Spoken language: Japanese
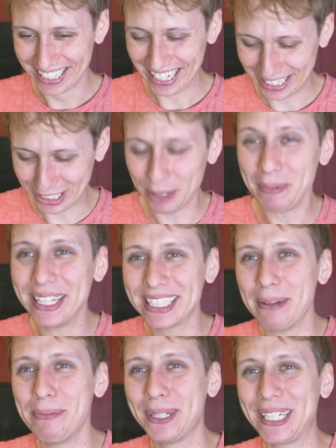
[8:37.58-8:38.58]
で爪
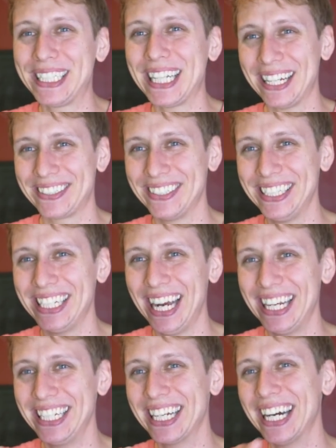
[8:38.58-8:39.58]
全部切った後に
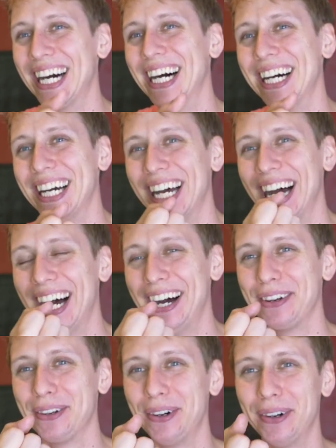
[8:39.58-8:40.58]
ハリーが
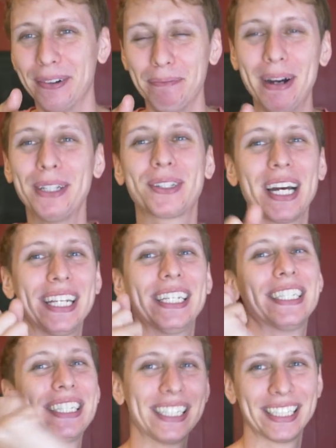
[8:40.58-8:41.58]
あの窓から
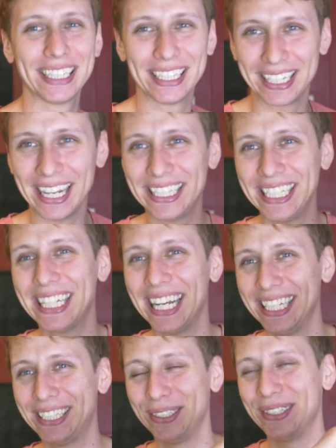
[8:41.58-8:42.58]
出した
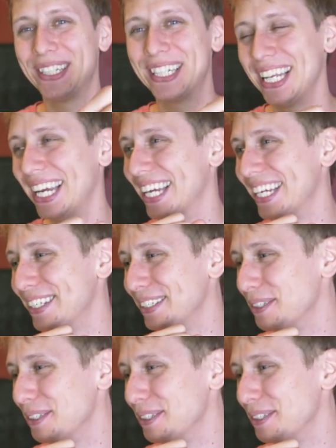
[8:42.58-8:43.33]
いって言って